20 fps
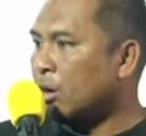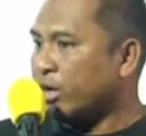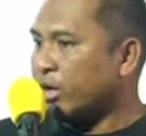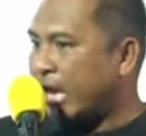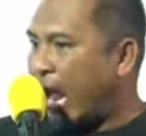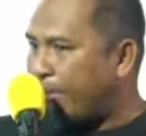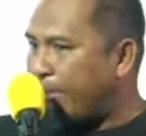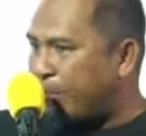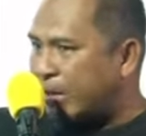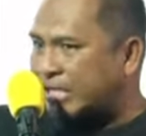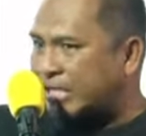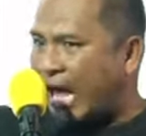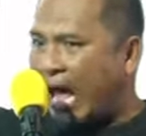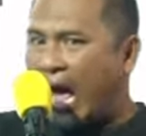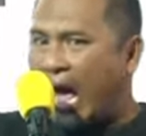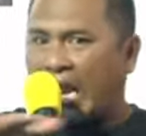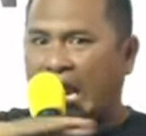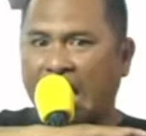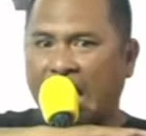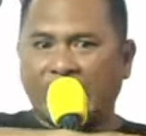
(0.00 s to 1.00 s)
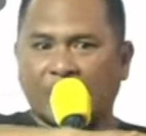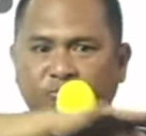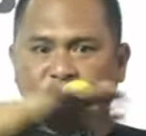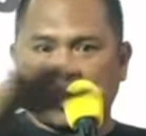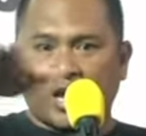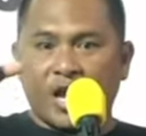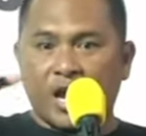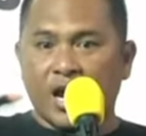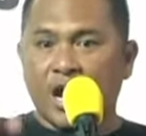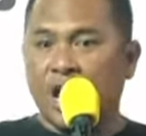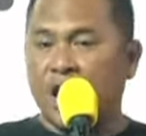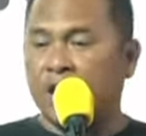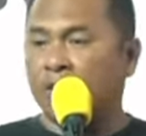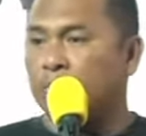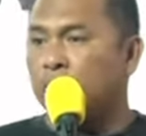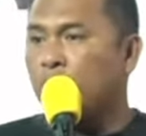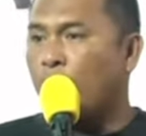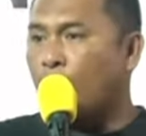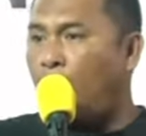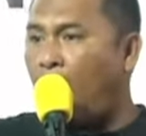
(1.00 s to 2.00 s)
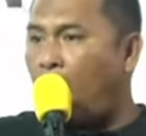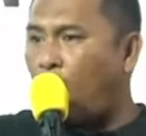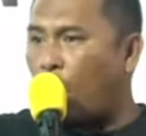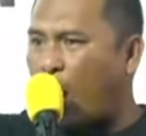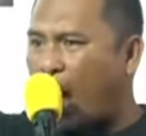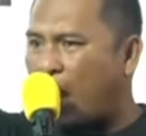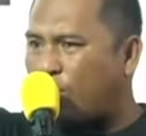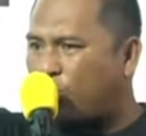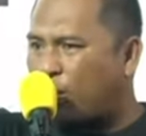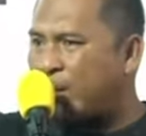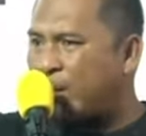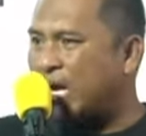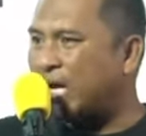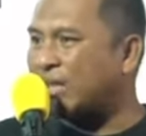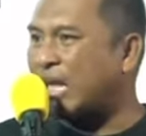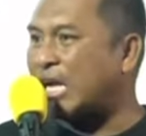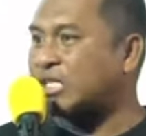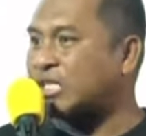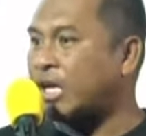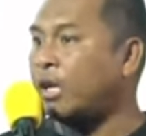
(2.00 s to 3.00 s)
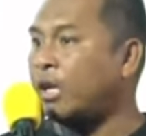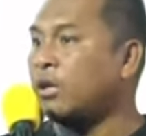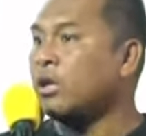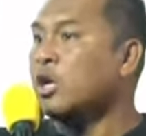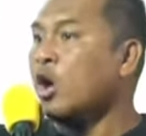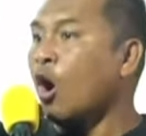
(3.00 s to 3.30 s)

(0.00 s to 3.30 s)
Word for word: นับภาษาอะไรกับสีอื่น บอกความร่วมมือกับทักษิณ